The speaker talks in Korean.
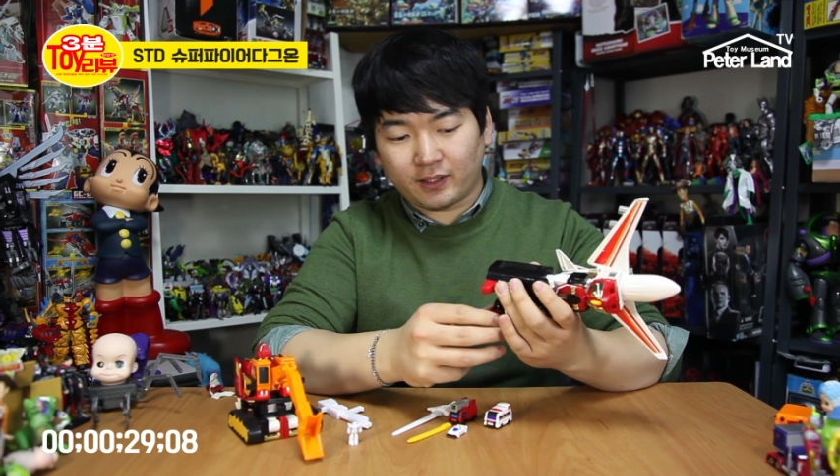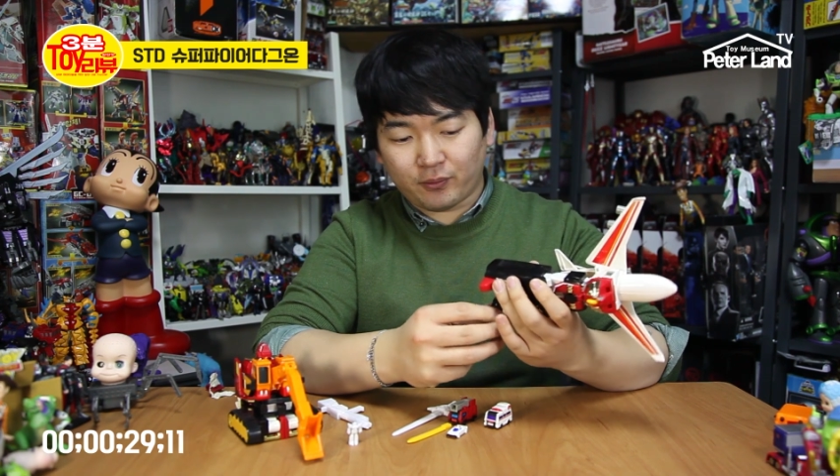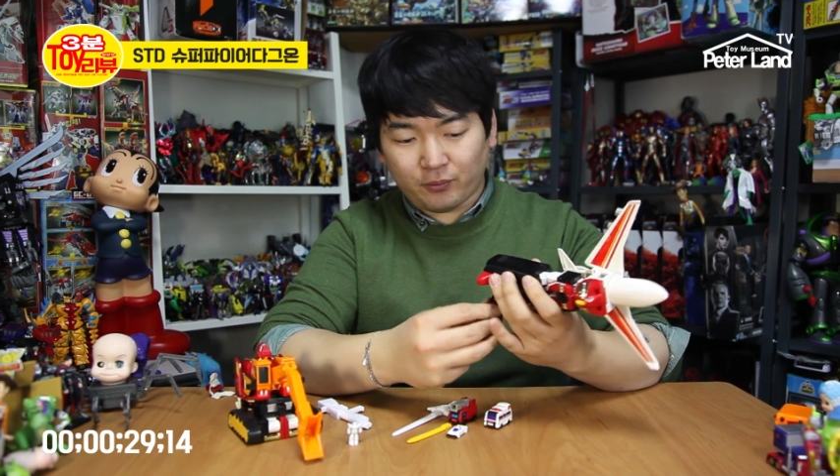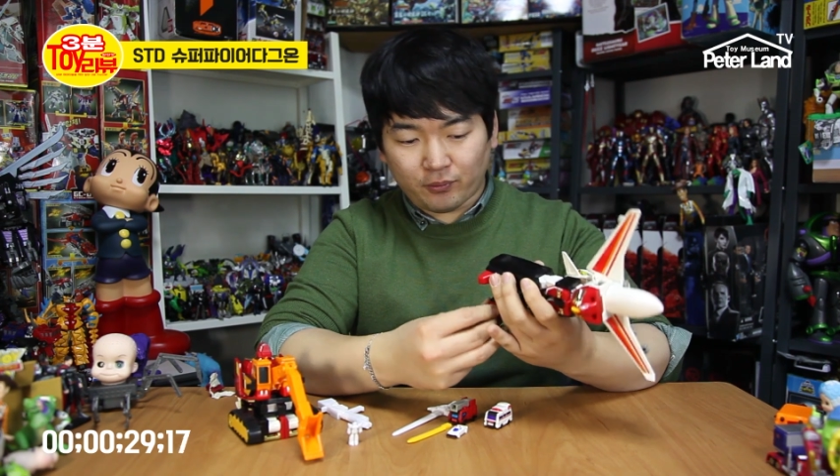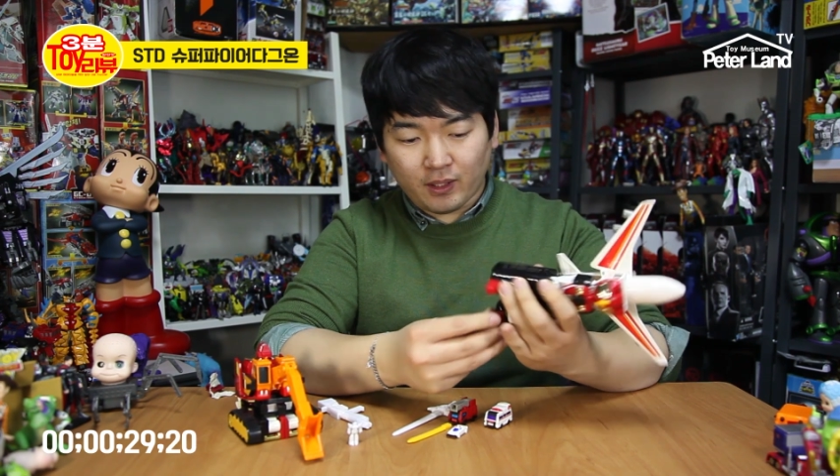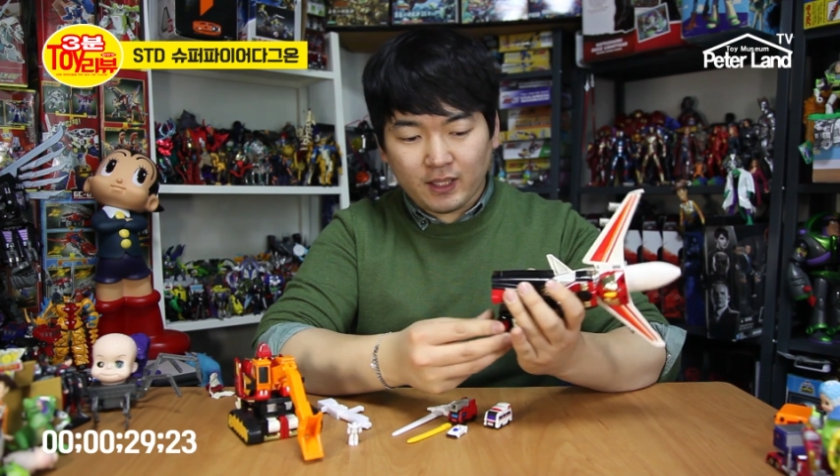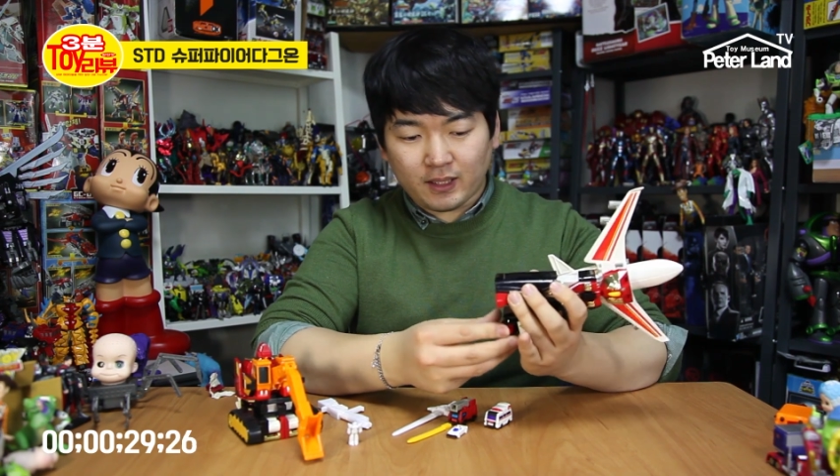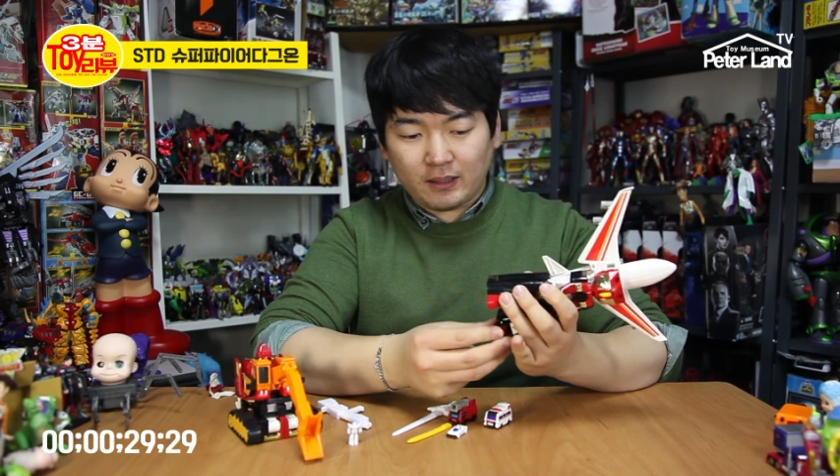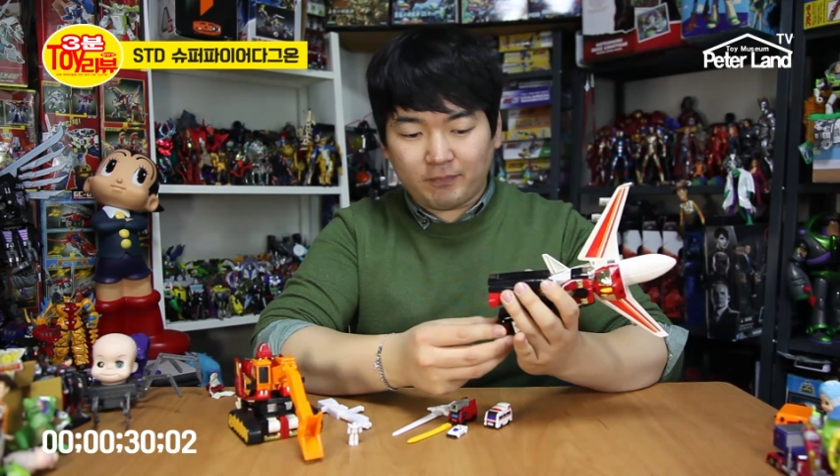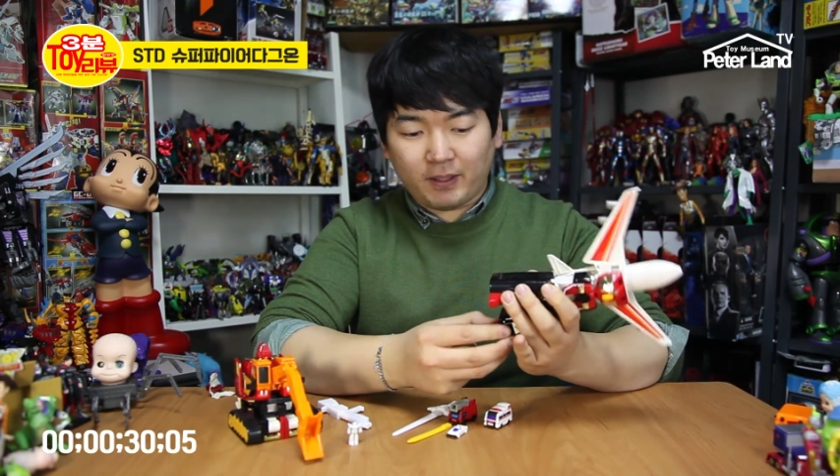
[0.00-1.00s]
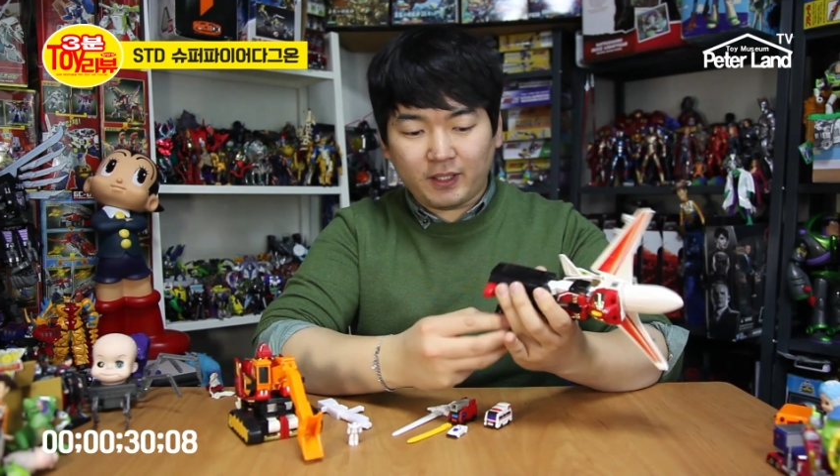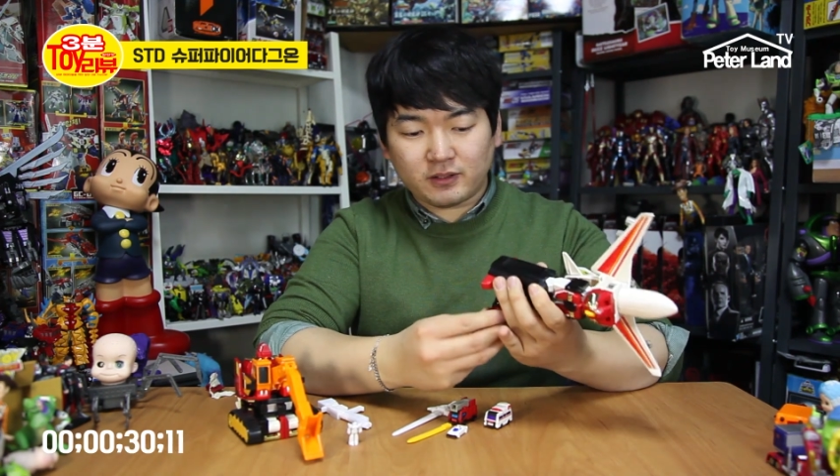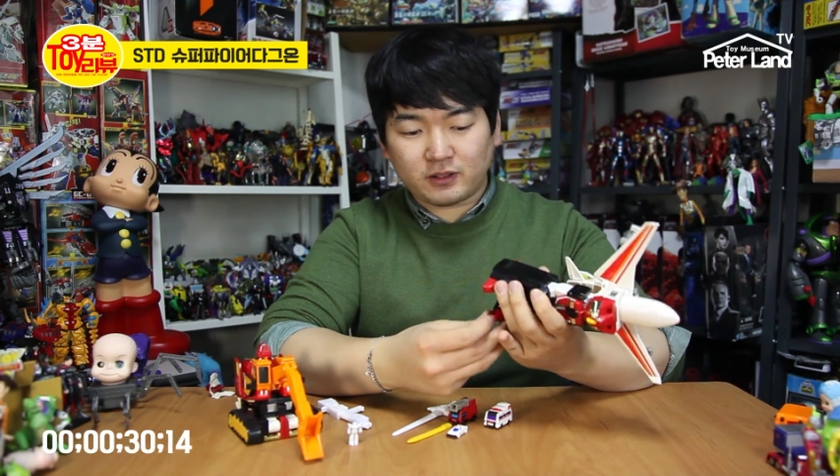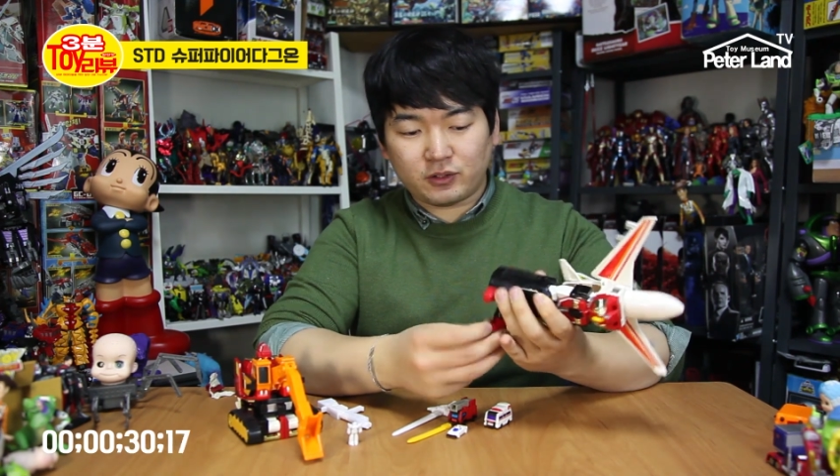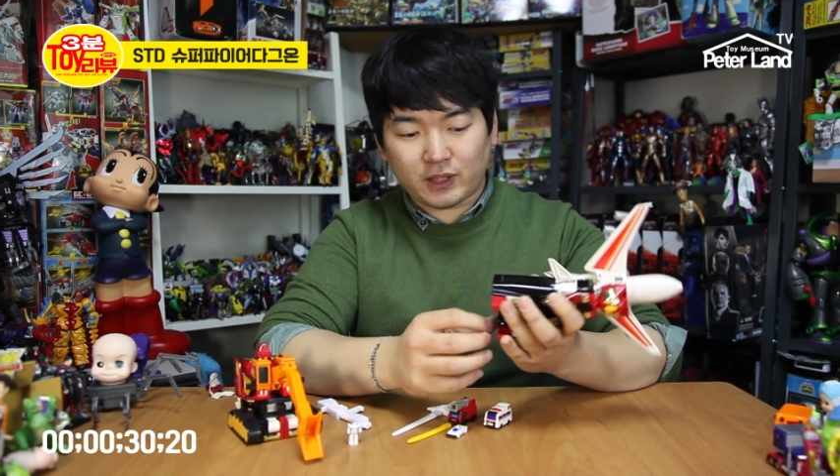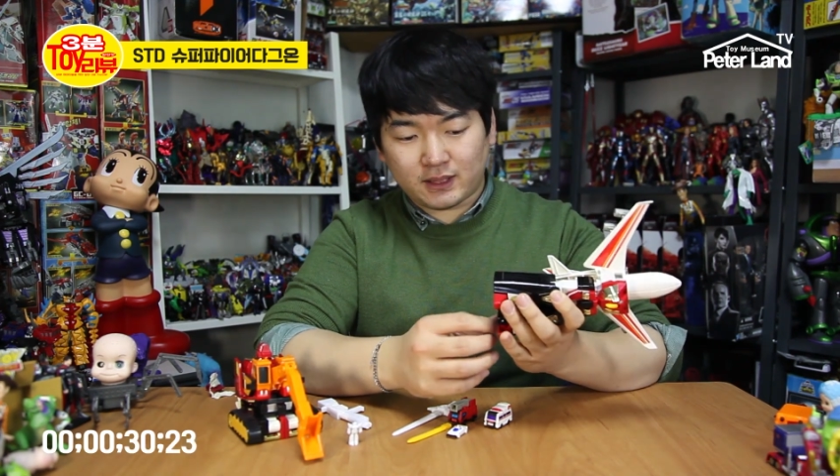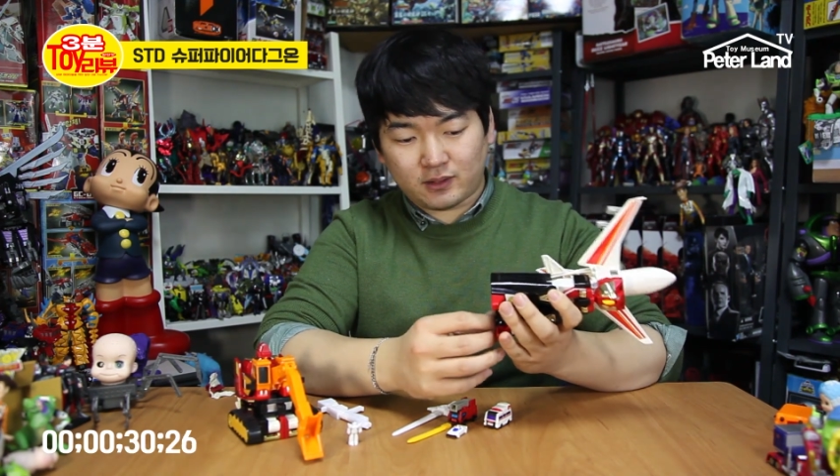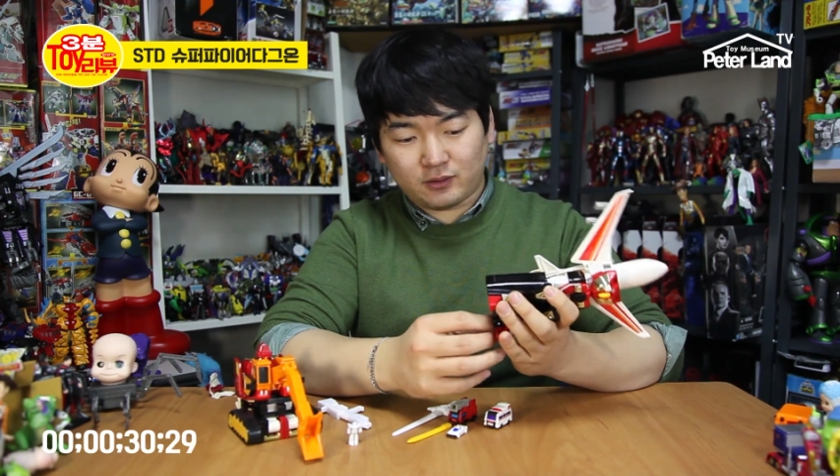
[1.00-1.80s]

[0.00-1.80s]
되고 이 파이어 스트라,